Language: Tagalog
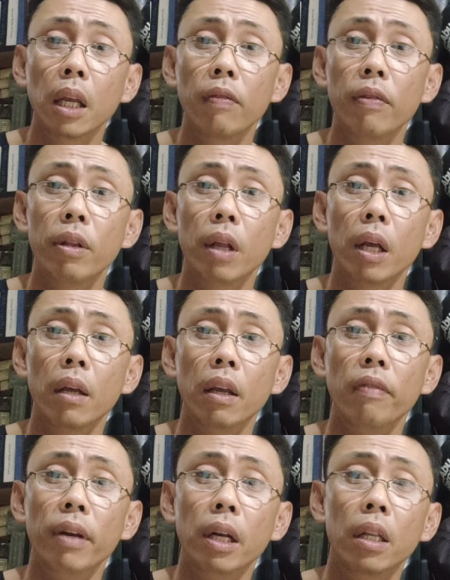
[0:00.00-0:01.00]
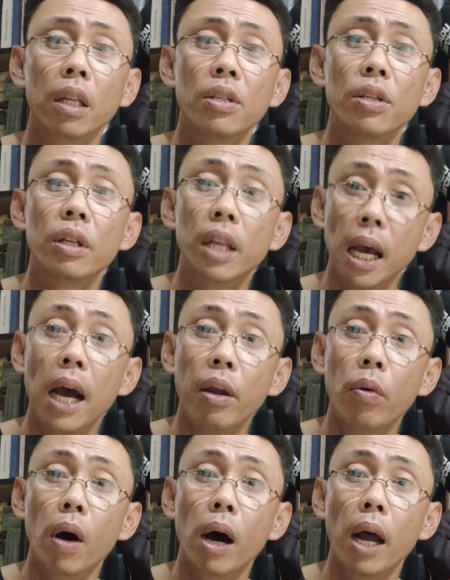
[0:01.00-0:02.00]
even, even it is
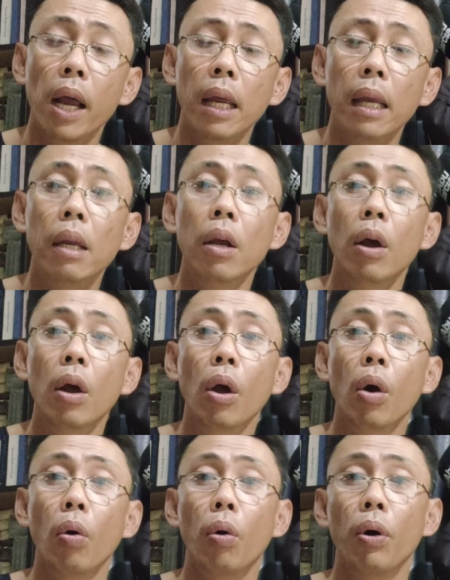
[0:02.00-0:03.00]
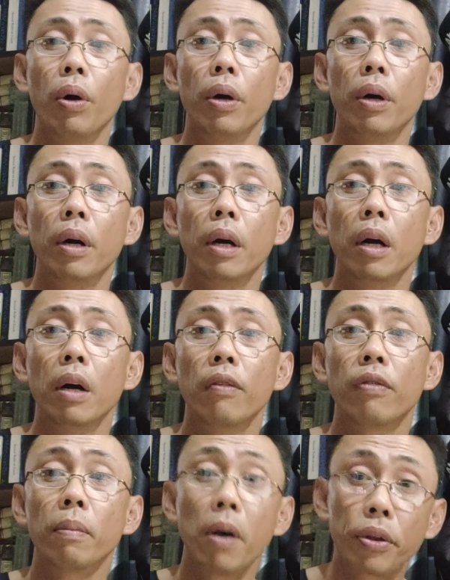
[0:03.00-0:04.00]
DIY or
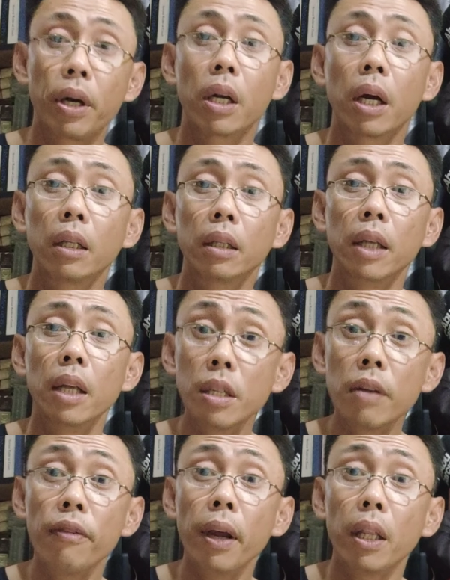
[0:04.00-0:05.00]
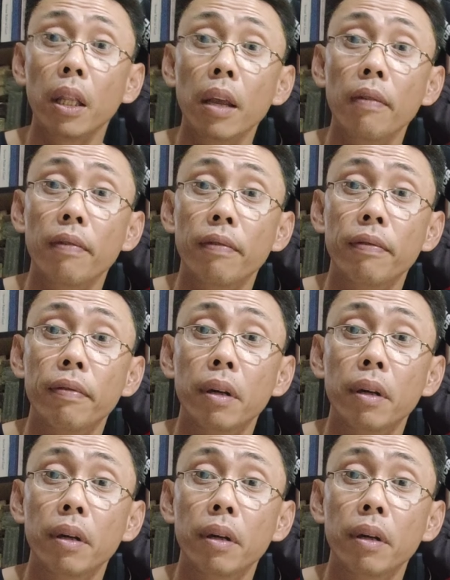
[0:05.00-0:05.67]
from other country, is effective.